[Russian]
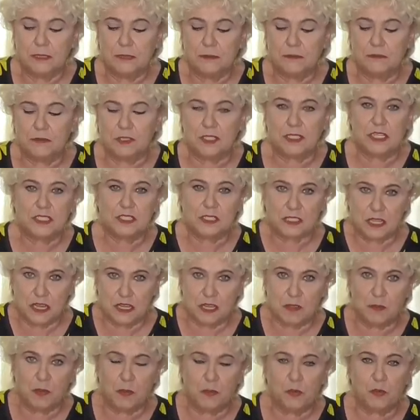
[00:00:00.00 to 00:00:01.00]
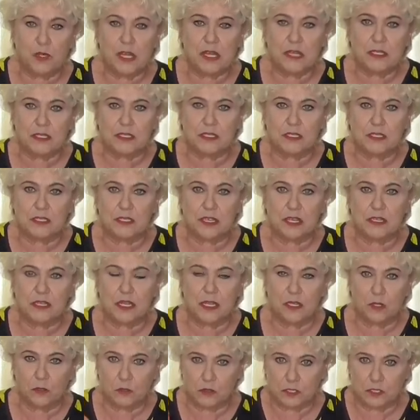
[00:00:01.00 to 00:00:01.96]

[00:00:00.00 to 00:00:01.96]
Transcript: возрастания популярности канала,